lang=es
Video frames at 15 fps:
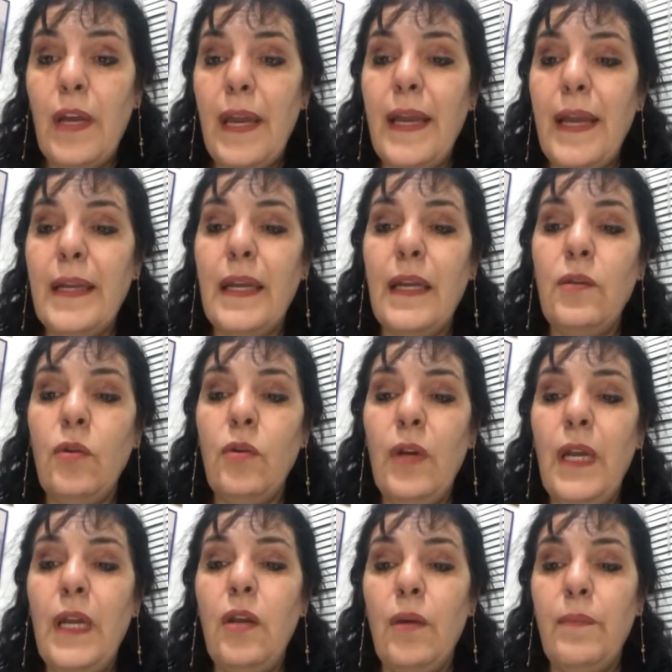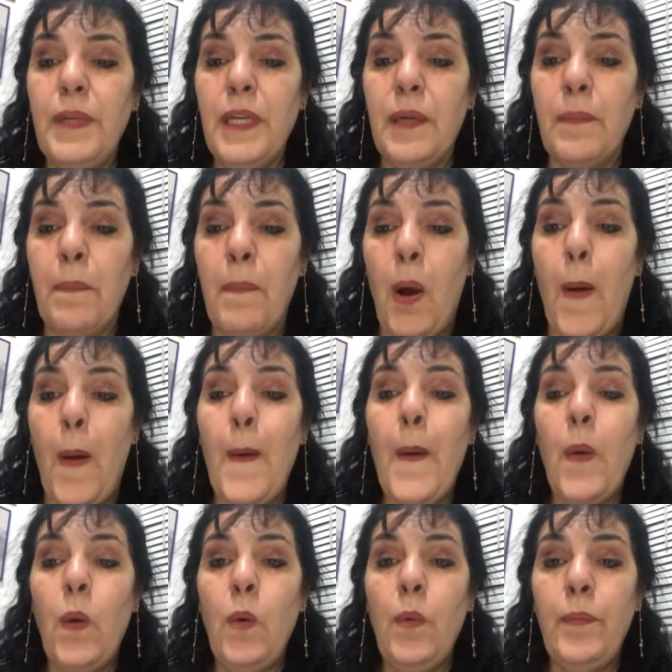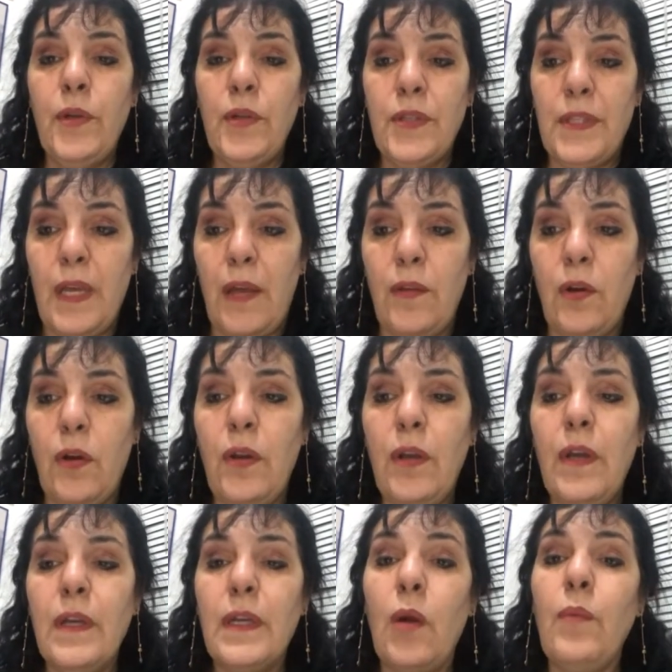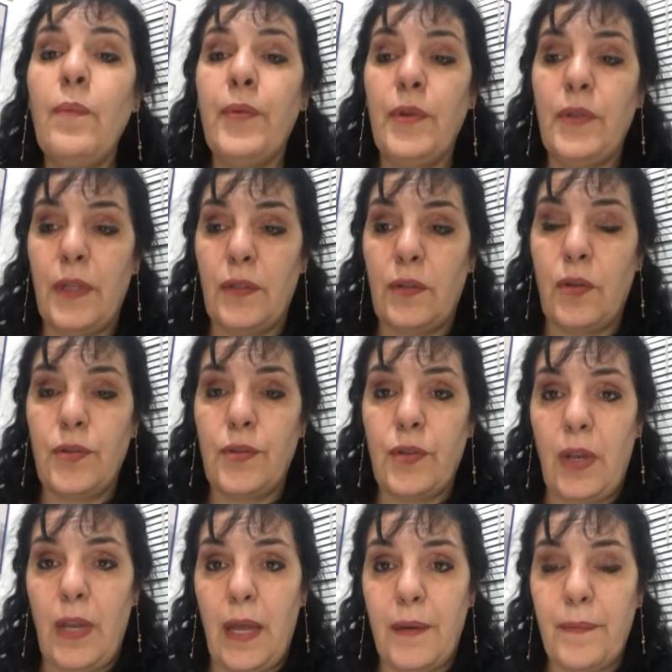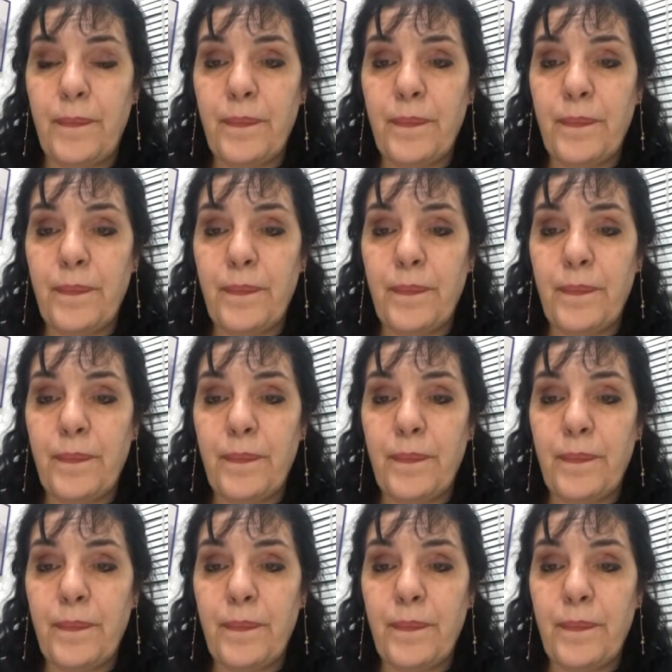es que no es lo mismo un bronceador que un protector solar.